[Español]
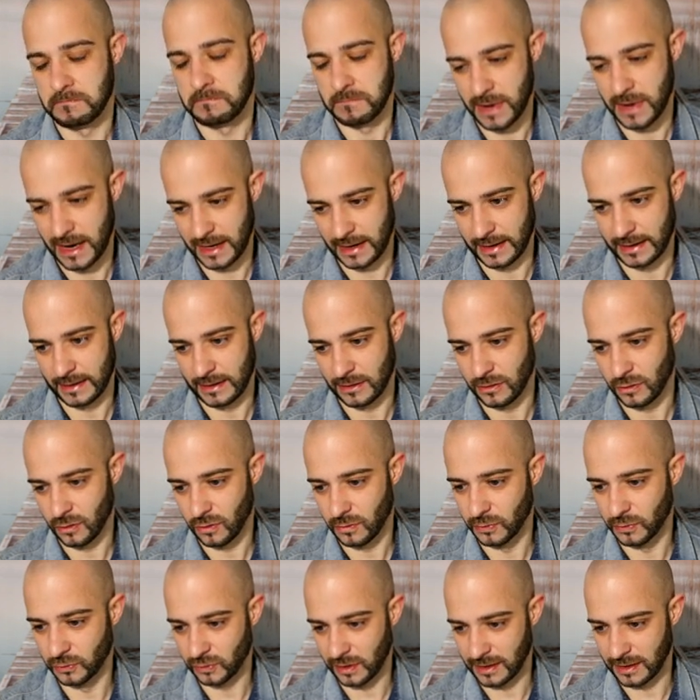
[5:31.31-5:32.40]
Vale,
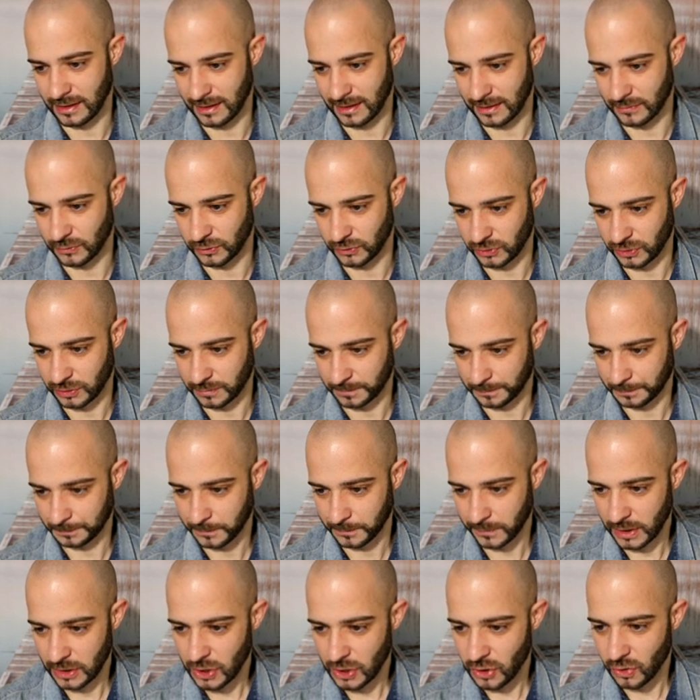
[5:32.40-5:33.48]
luego puntualizamos.
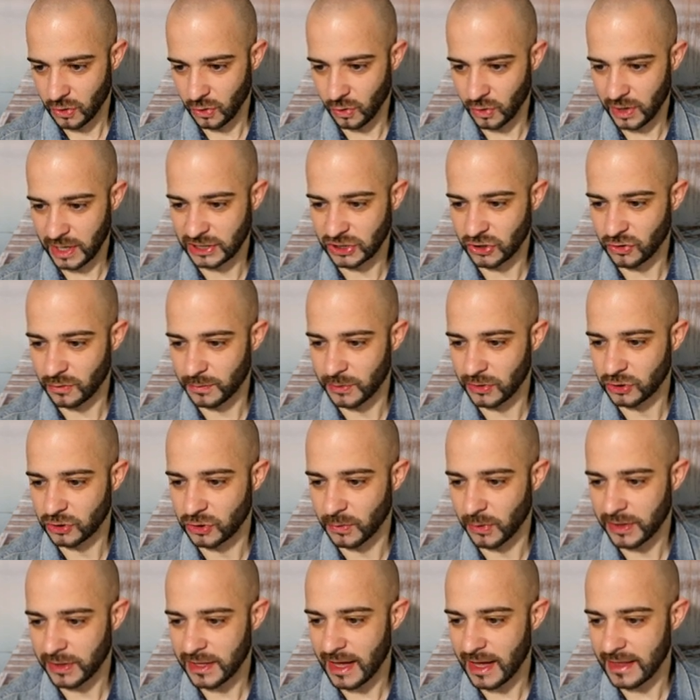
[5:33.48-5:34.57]
Hoy ha sido mi
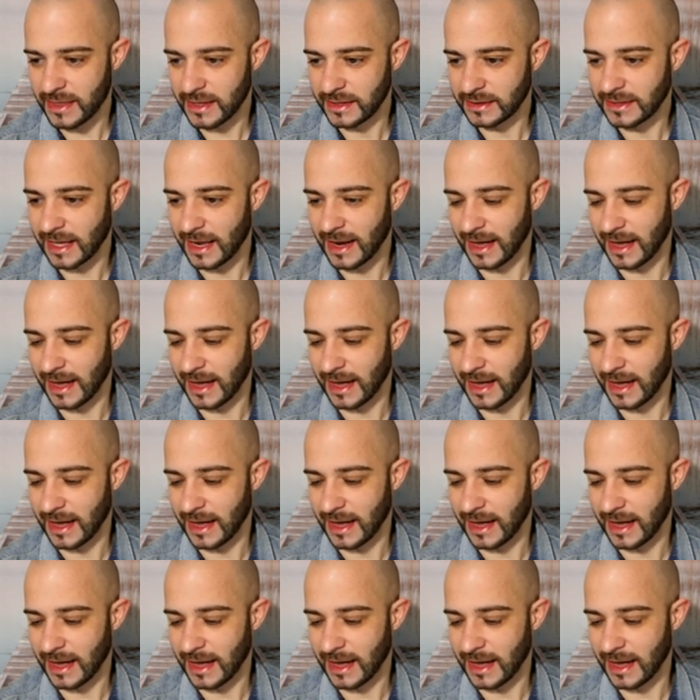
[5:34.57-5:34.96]
último día adicta